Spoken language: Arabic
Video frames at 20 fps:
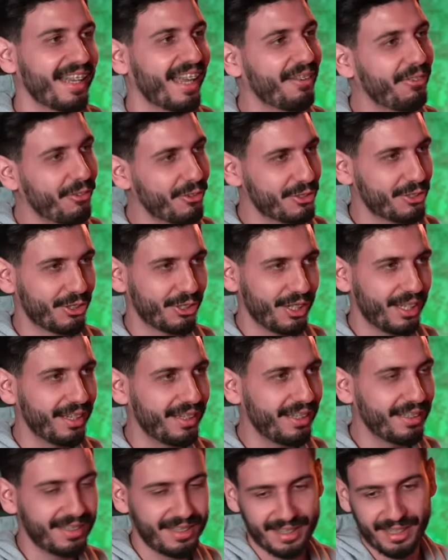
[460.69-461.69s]
غير في
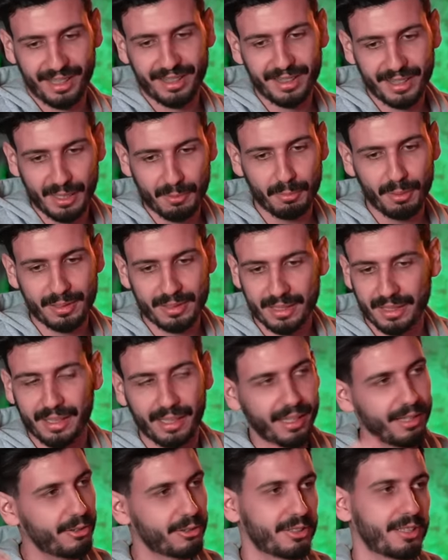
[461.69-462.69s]
استراليا ديجا غير ديك البلاصه كي غير